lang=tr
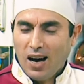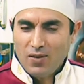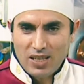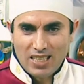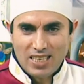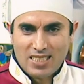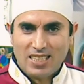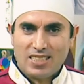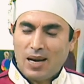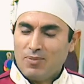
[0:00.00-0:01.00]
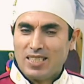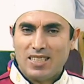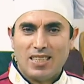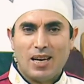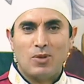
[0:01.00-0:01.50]
afiyet yiyeceğiniz hem
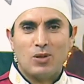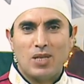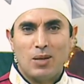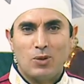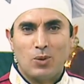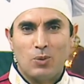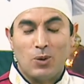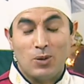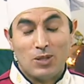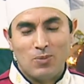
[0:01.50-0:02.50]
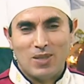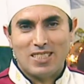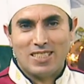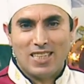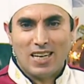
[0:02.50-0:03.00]
lezzeti hem de güzel bir sunum oluyor.
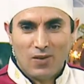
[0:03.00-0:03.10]
Şimdiden sizlere